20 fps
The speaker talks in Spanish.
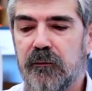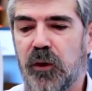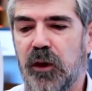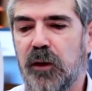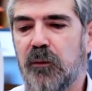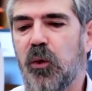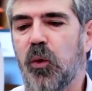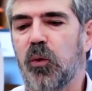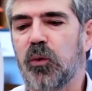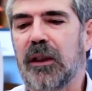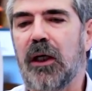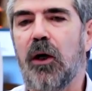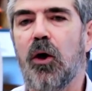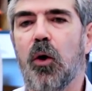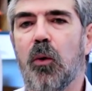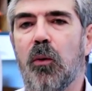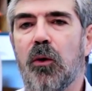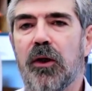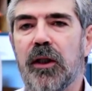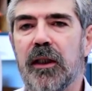Bueno, pues juntaron
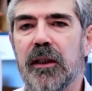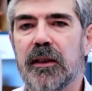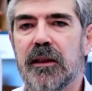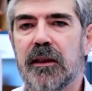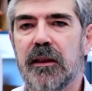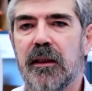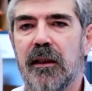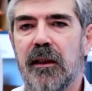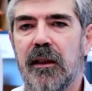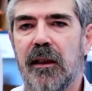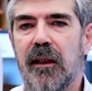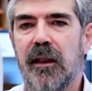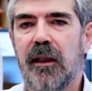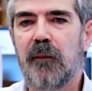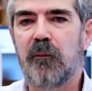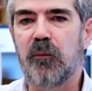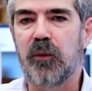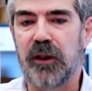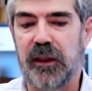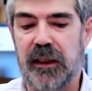los bordes.
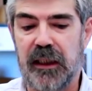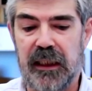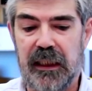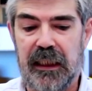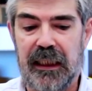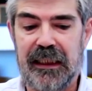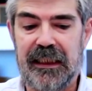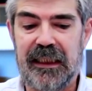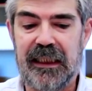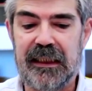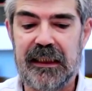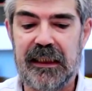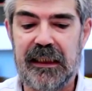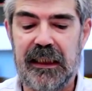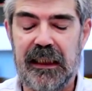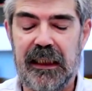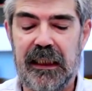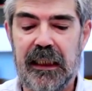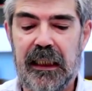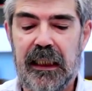Pues
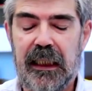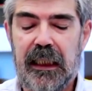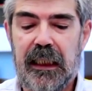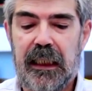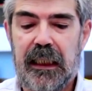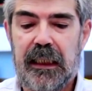desde,